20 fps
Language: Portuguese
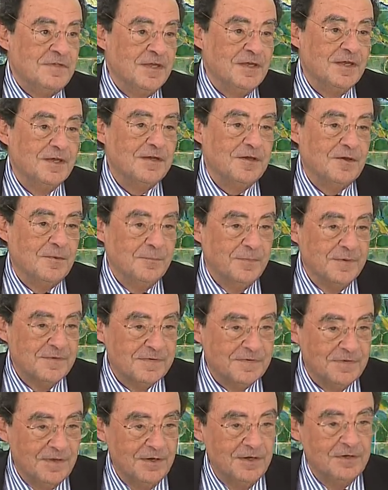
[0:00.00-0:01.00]
tinha que
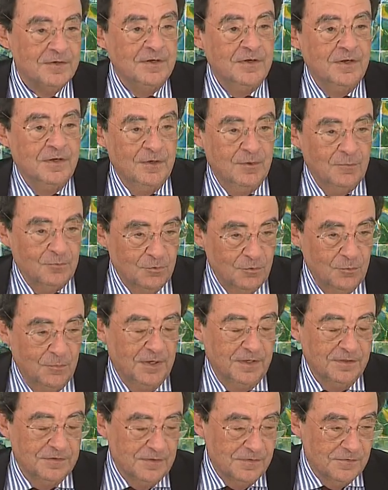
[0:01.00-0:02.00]
passar por
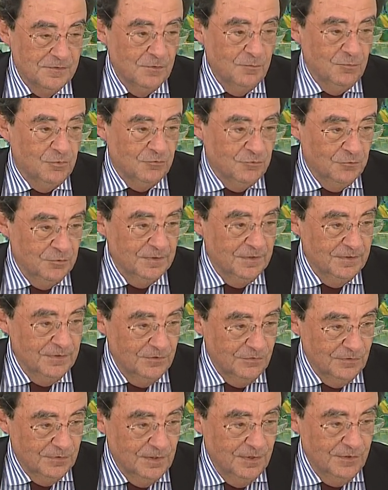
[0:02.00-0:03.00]
uma alteração profunda
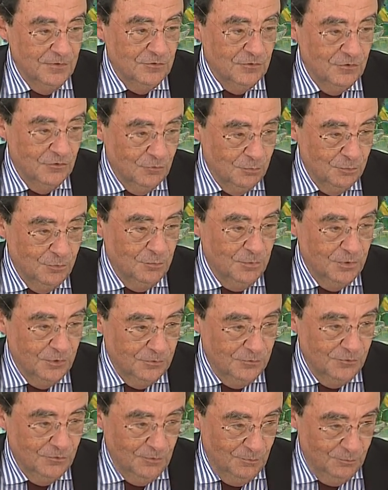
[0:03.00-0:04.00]
das taxas, por uma
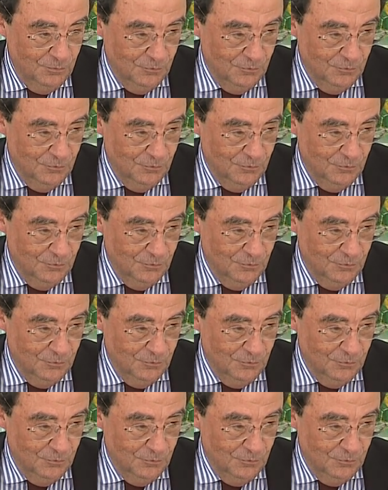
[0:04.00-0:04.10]
redução